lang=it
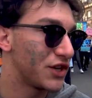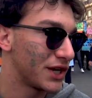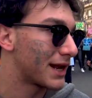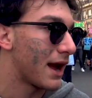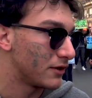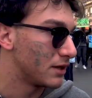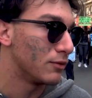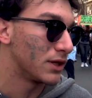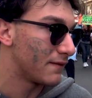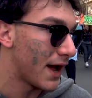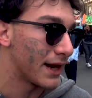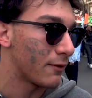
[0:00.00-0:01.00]
cercato di
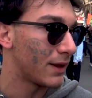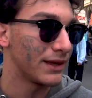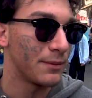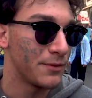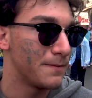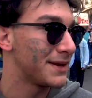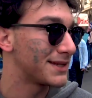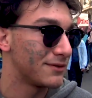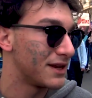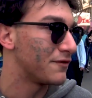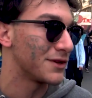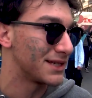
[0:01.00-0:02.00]
motivare quante più
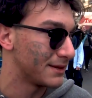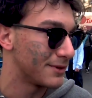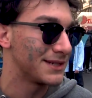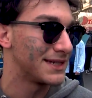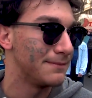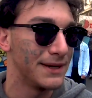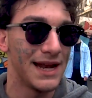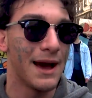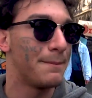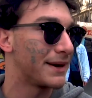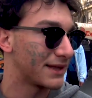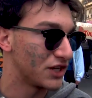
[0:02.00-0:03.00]
persone fosse possibile a
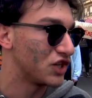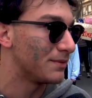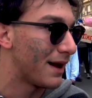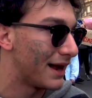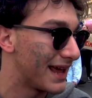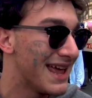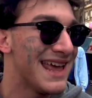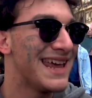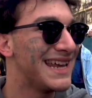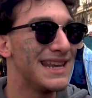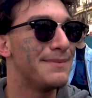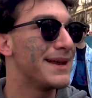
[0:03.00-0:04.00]
partecipare,
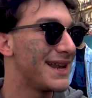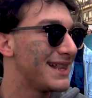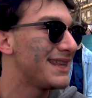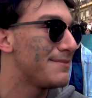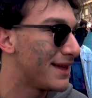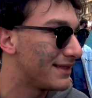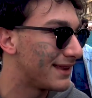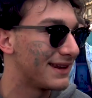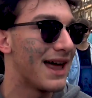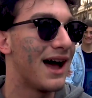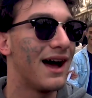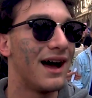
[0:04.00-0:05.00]
indipendentemente
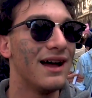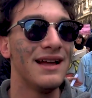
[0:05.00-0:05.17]
da,